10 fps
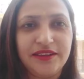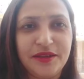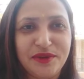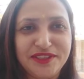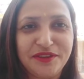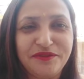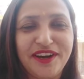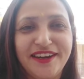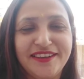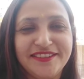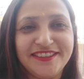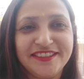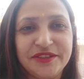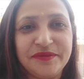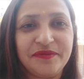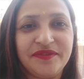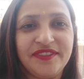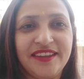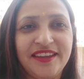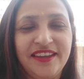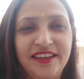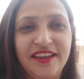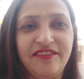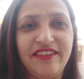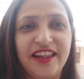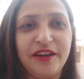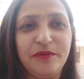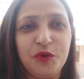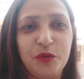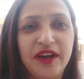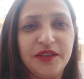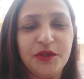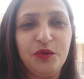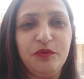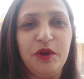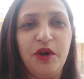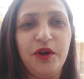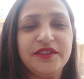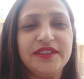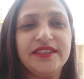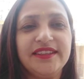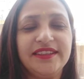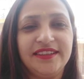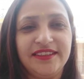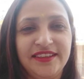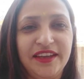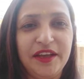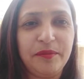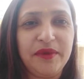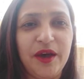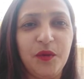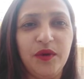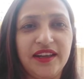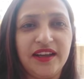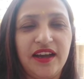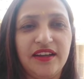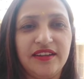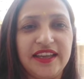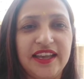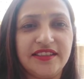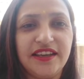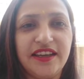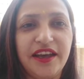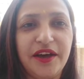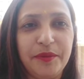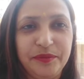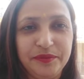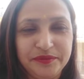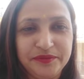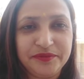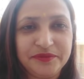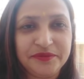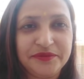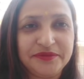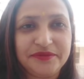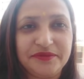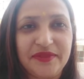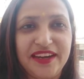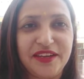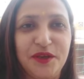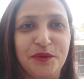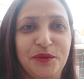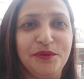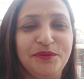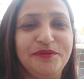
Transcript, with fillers: नमस्ते फ्रेंड्स वेलकम टू माय न्यू ब्लॉग्स मैं हूँ अलका कैसे हैं आप मैं ठीक हूँ